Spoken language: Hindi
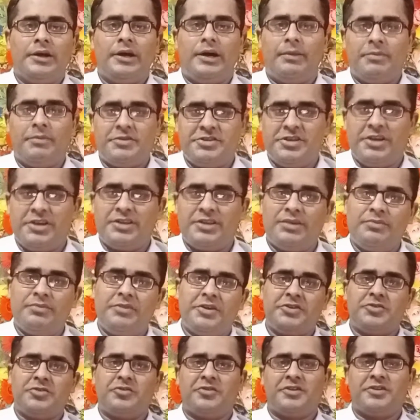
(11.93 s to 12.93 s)
हमेशा के साथ
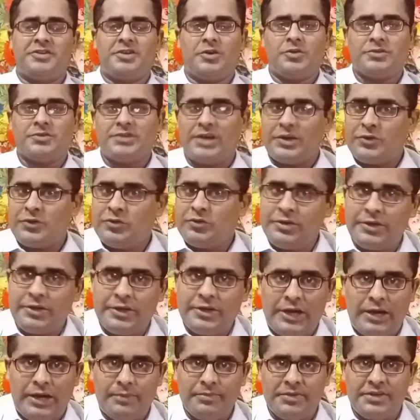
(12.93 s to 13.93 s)
मेरी छोटी सी गुजारिश थी
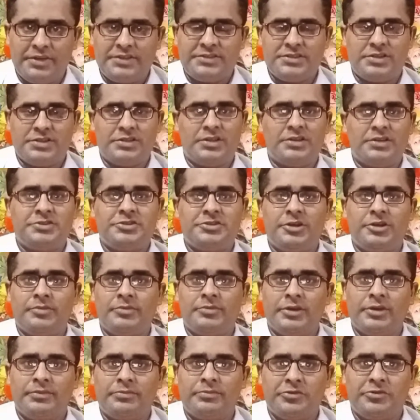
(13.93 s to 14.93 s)
कि आप मेरे चैनल जी एम
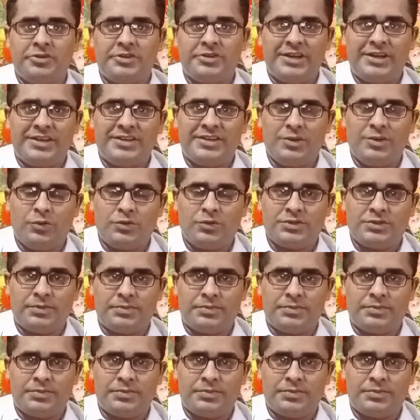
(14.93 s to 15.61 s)
कंप्यूटर टेक की